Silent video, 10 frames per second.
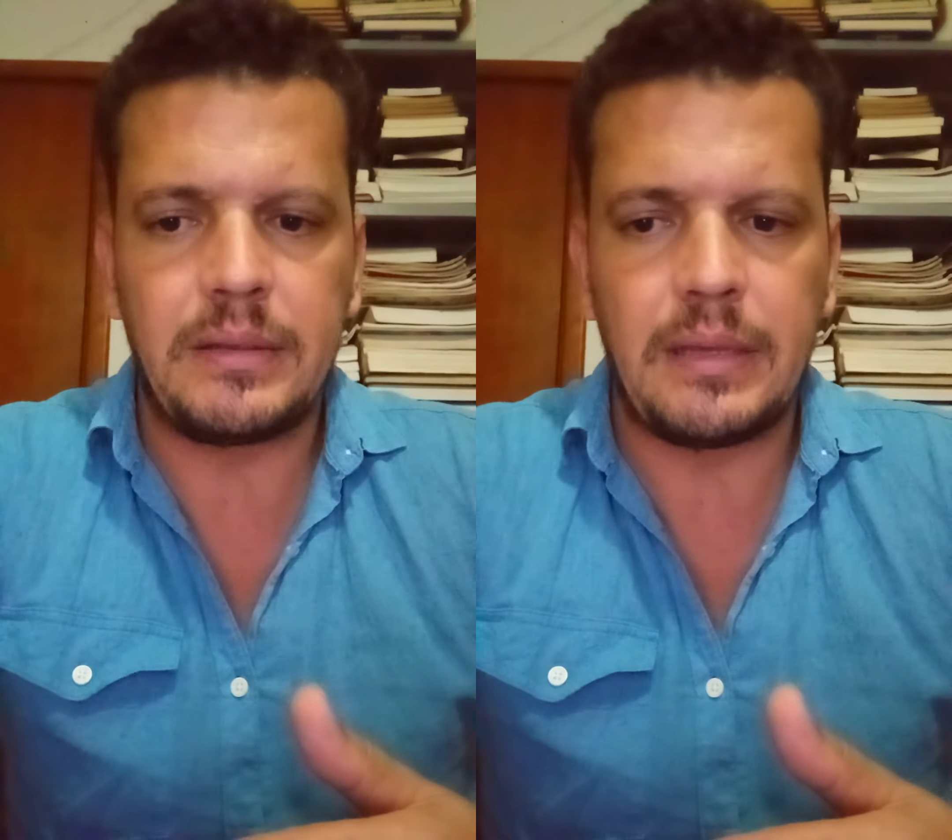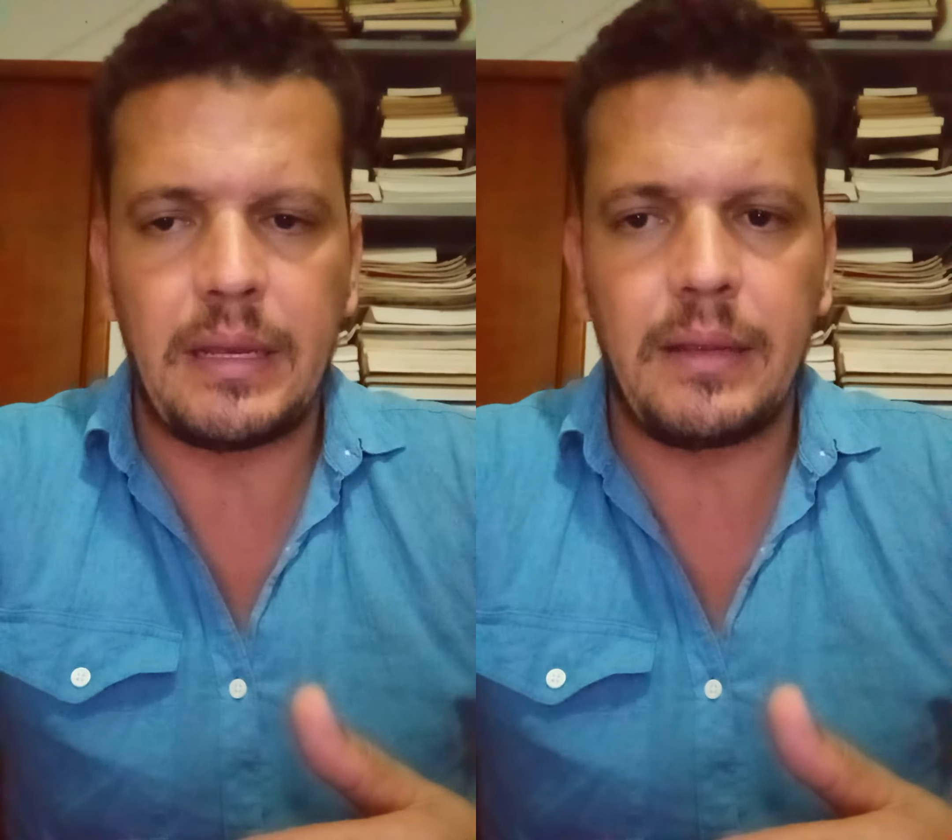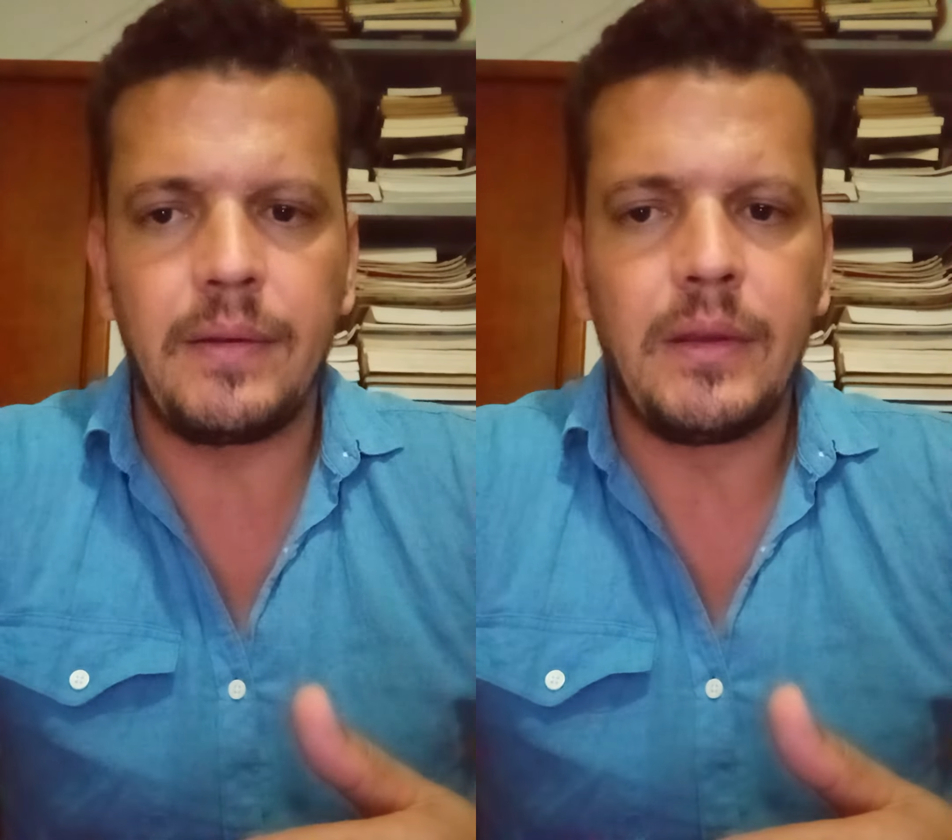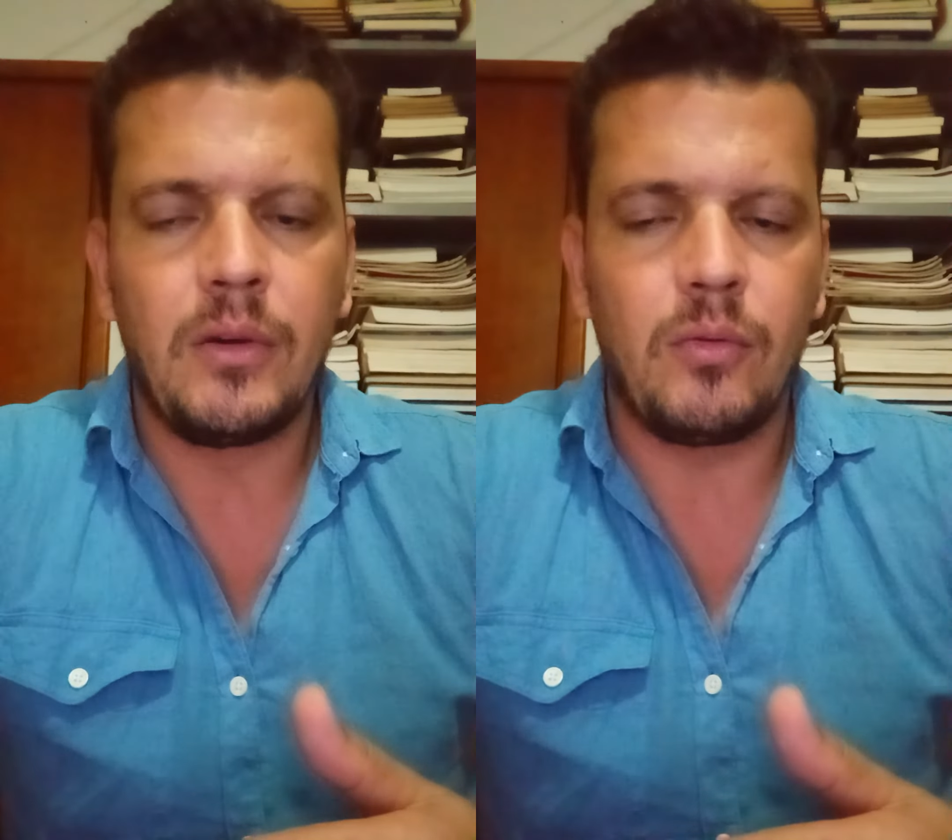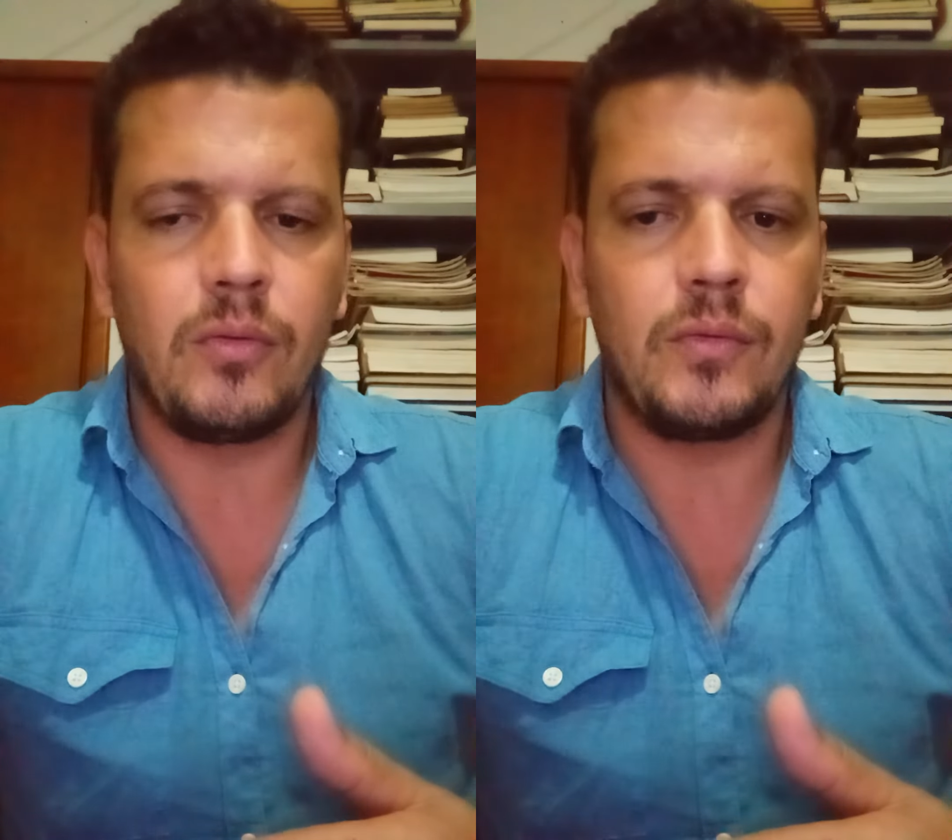séria
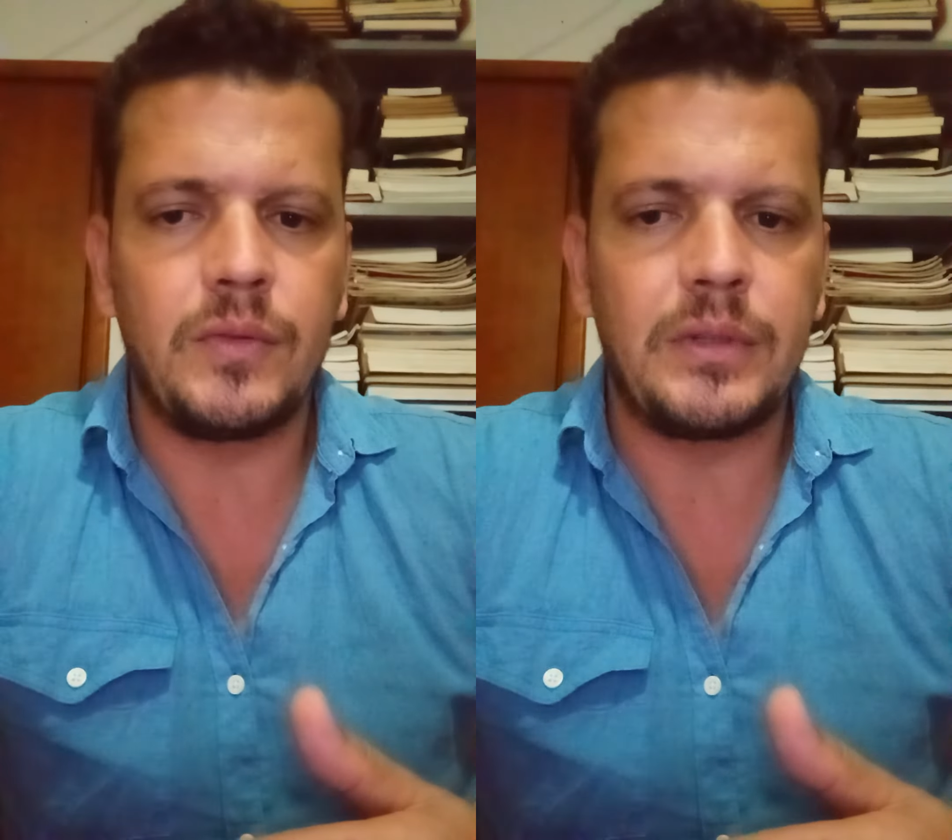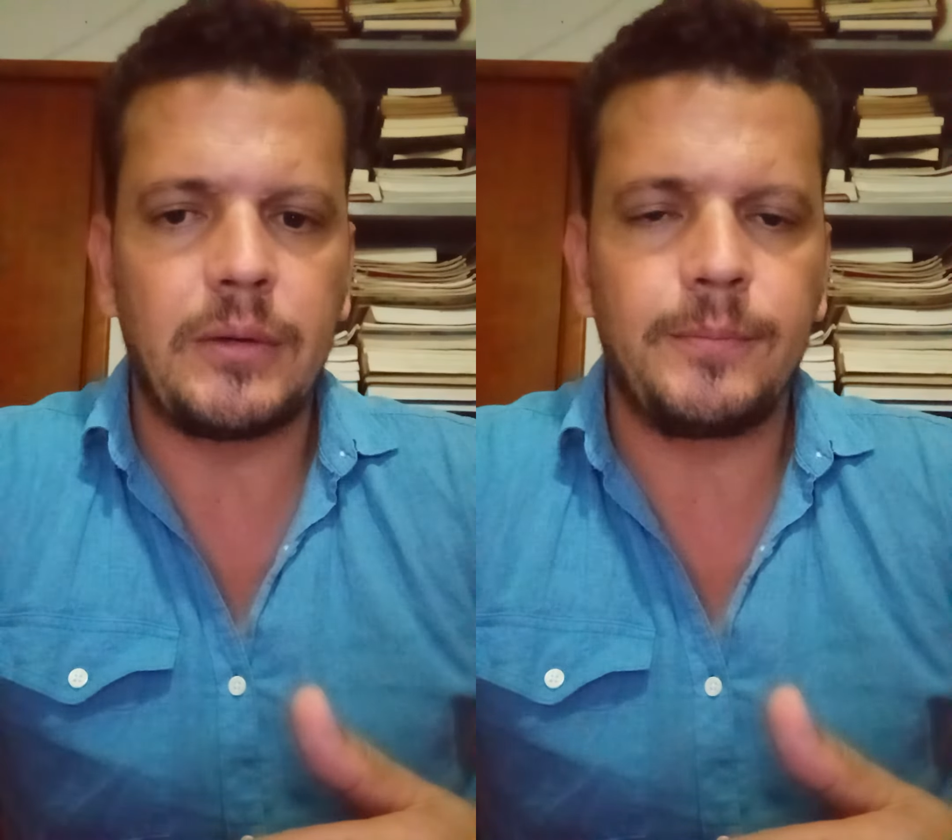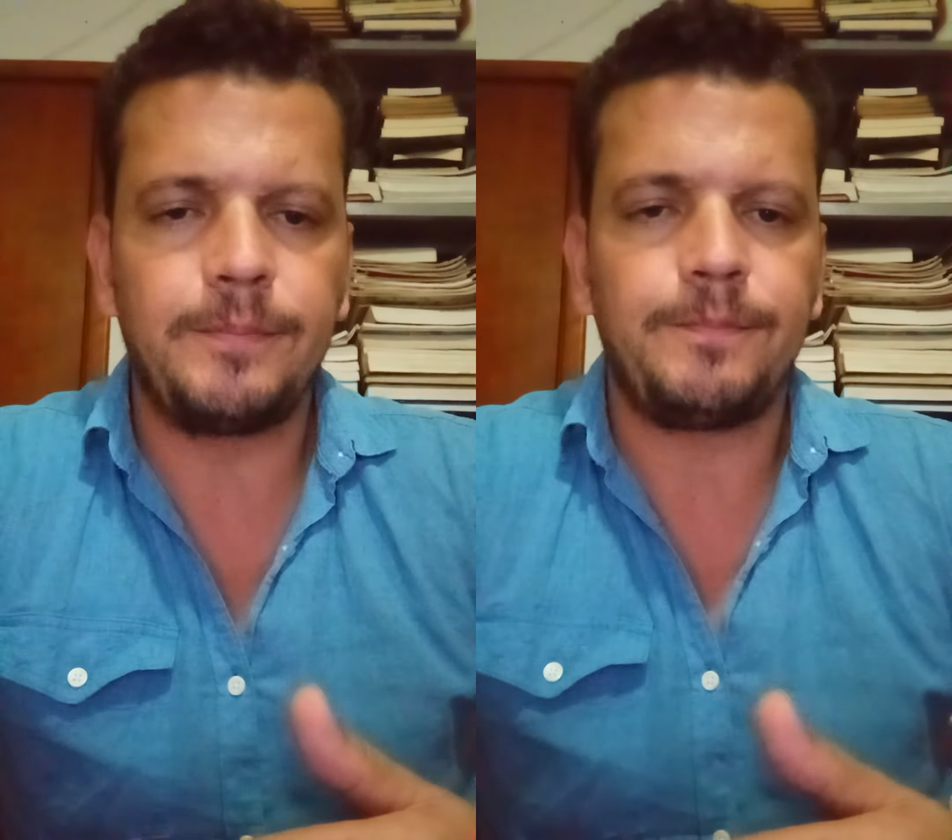condução.